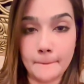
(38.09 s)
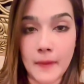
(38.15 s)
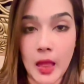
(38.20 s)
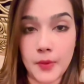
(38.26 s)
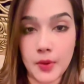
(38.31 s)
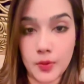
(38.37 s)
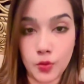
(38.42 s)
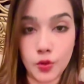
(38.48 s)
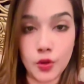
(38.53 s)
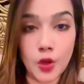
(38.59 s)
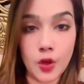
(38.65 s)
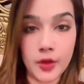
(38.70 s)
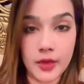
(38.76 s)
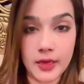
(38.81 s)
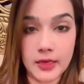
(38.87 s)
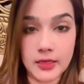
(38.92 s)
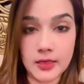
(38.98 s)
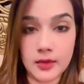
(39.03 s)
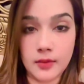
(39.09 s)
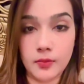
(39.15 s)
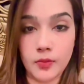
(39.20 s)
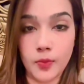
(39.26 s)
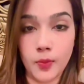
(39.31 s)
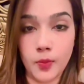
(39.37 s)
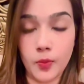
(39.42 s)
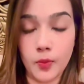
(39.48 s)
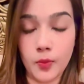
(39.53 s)
আমার মনে হয় এটা
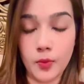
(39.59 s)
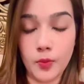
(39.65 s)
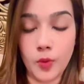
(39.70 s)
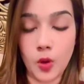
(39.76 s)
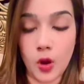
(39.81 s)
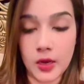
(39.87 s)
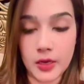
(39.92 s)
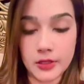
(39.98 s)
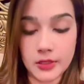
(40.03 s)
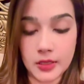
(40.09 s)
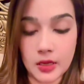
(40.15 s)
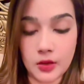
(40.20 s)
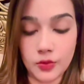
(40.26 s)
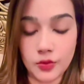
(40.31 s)
বলাটা